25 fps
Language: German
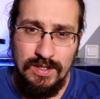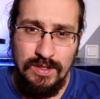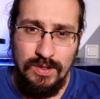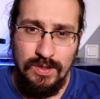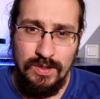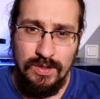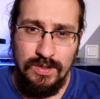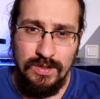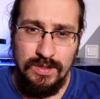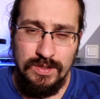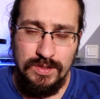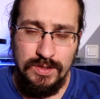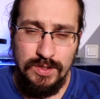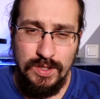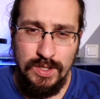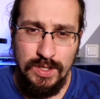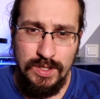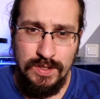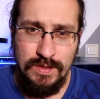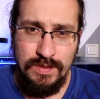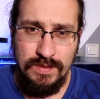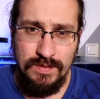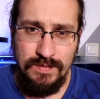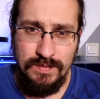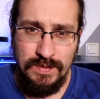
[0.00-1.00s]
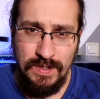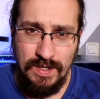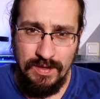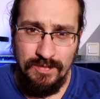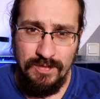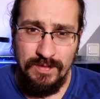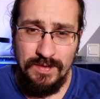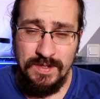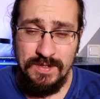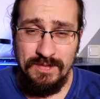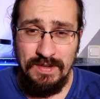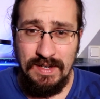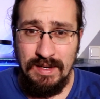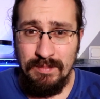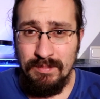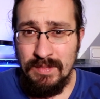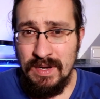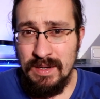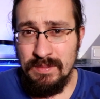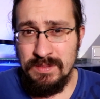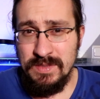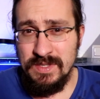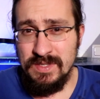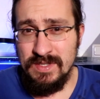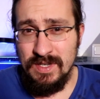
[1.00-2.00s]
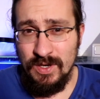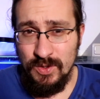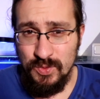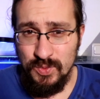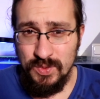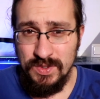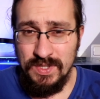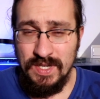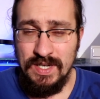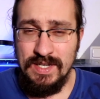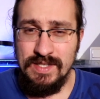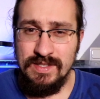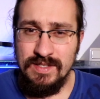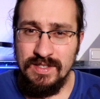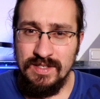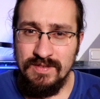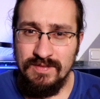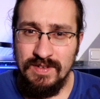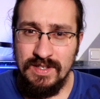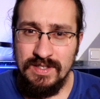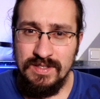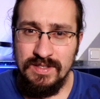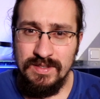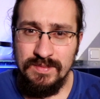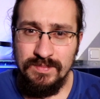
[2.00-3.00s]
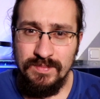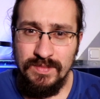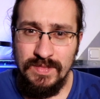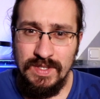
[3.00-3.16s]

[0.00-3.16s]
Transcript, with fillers: und ja, wenn wir zwei Lampen haben, sind es auch nur 30 Watt.